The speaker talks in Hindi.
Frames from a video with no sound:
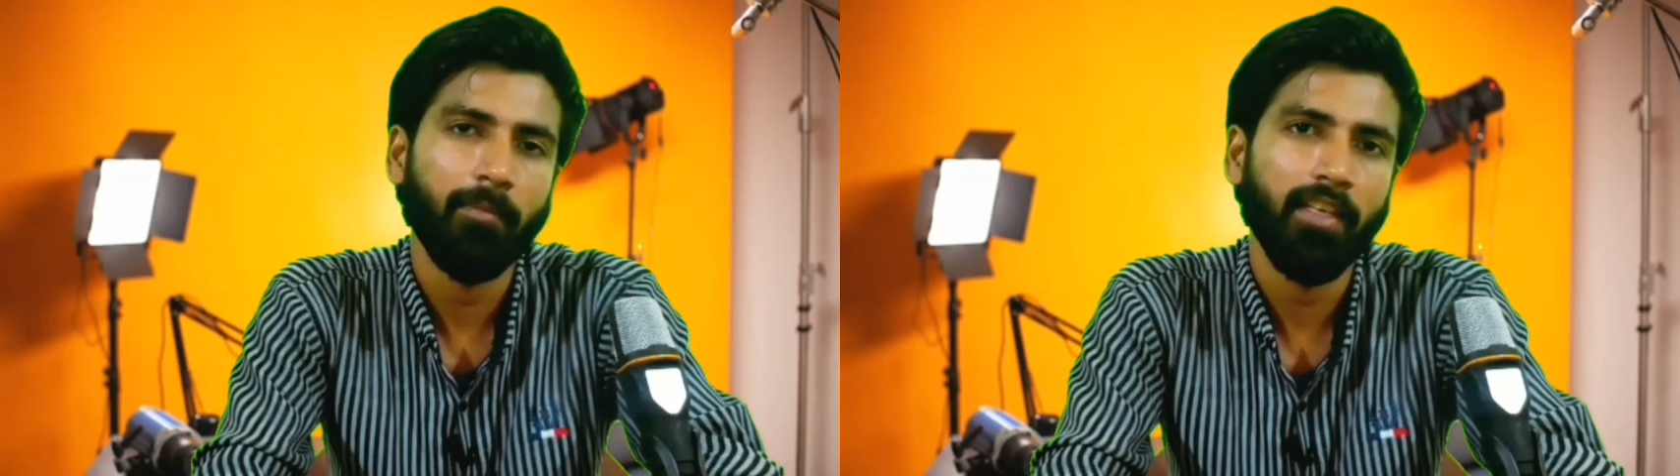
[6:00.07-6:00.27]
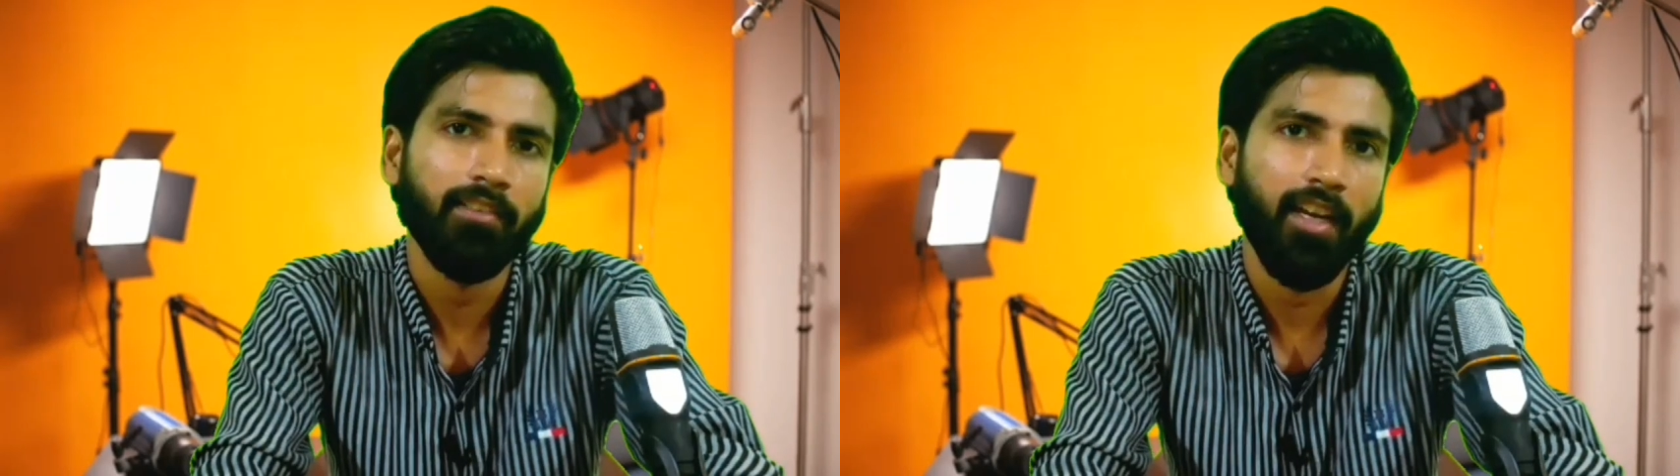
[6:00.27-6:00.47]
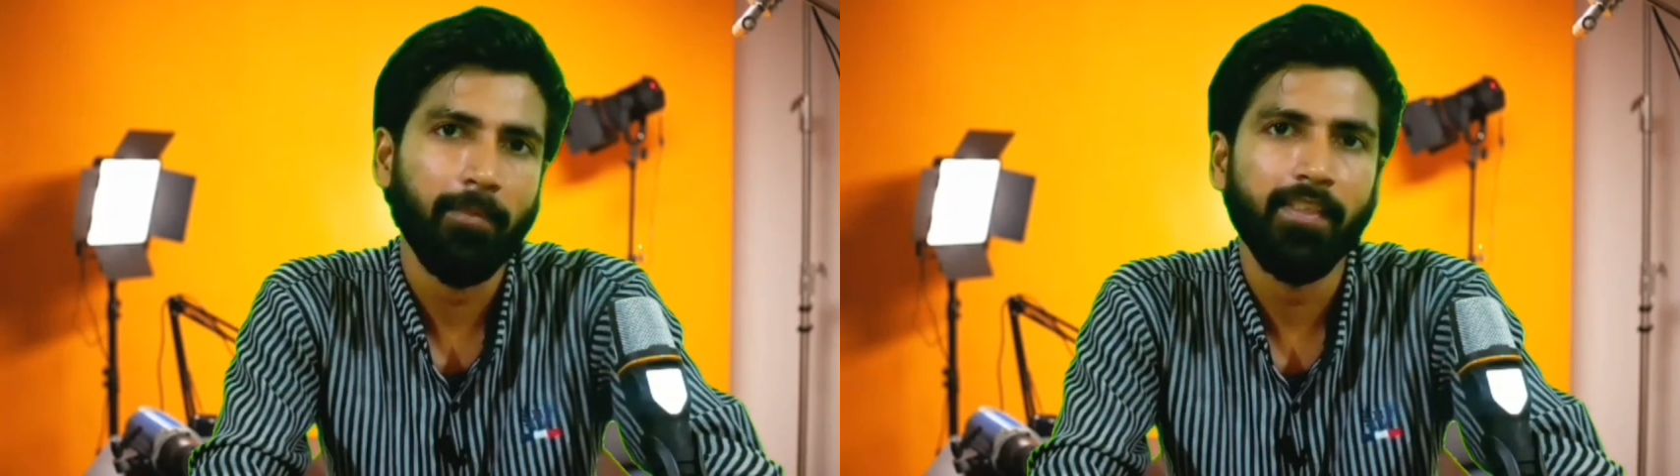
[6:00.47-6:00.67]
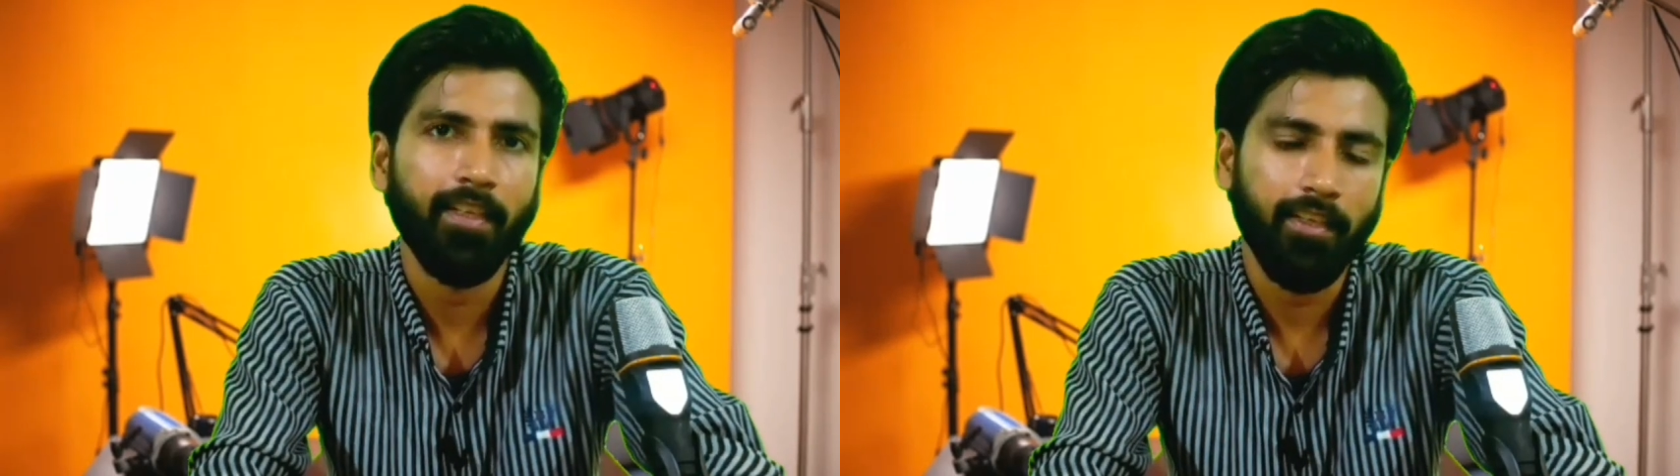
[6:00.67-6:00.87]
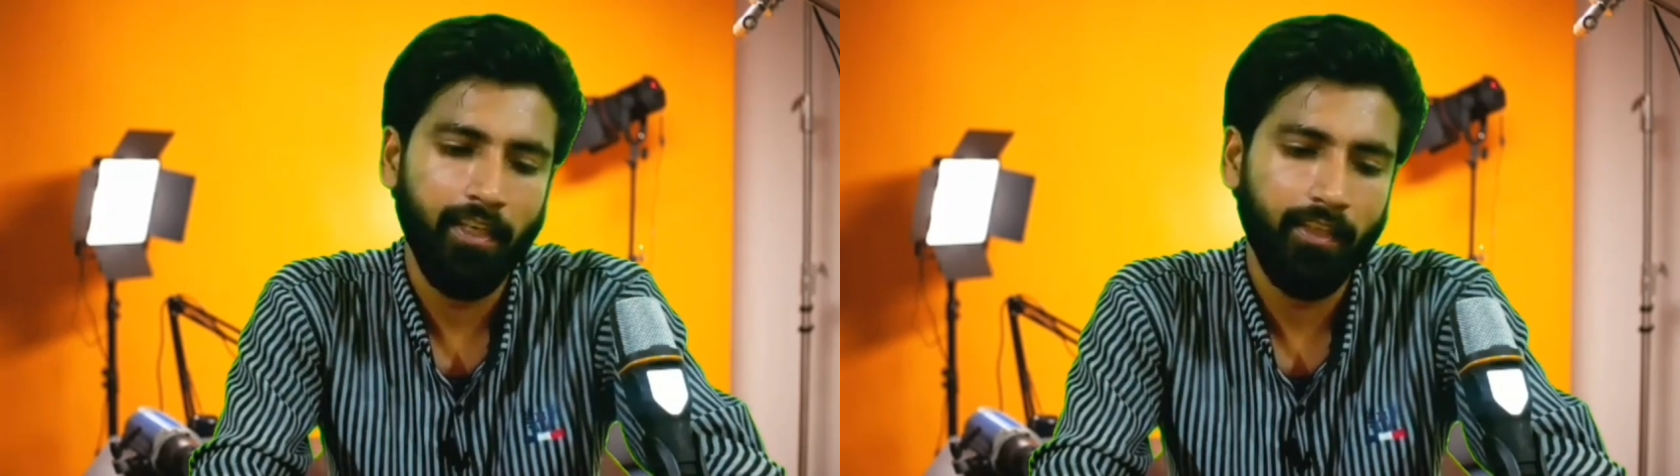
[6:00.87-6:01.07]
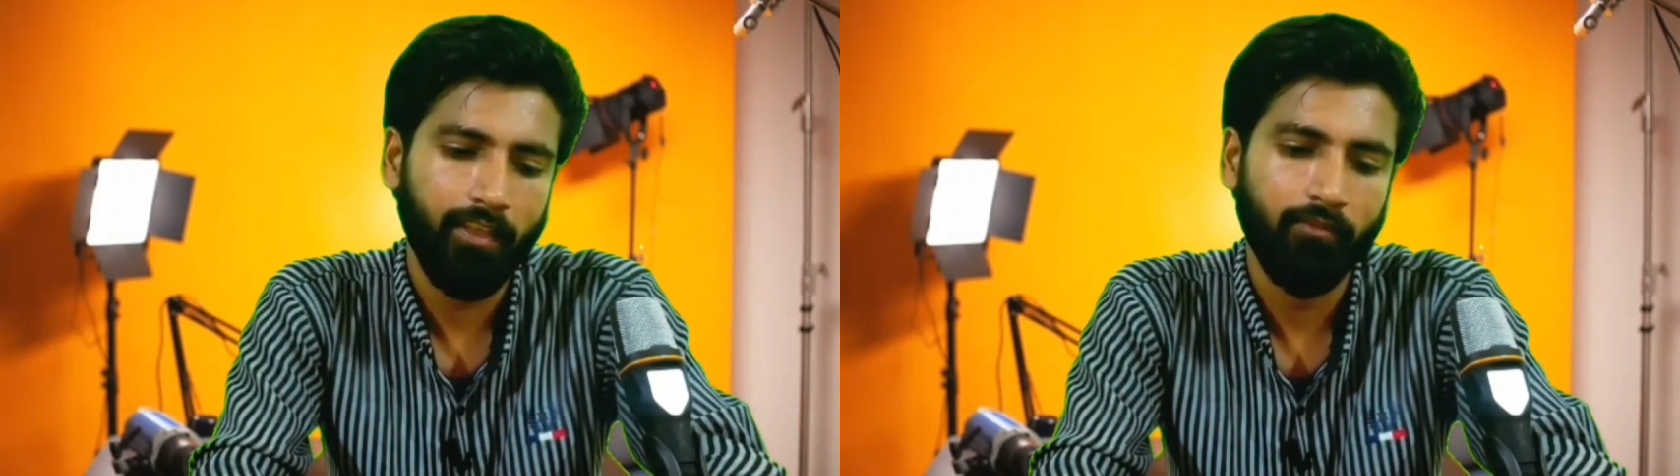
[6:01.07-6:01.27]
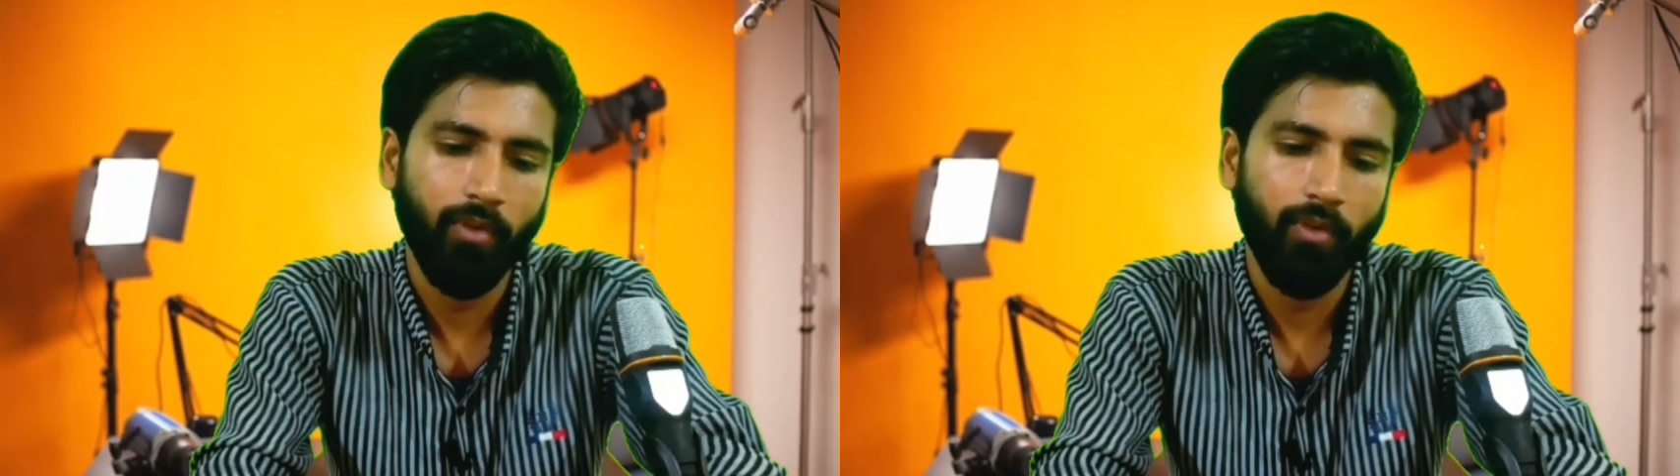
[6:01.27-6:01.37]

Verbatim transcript: हमने स्टार्ट में जिक्र किया था वो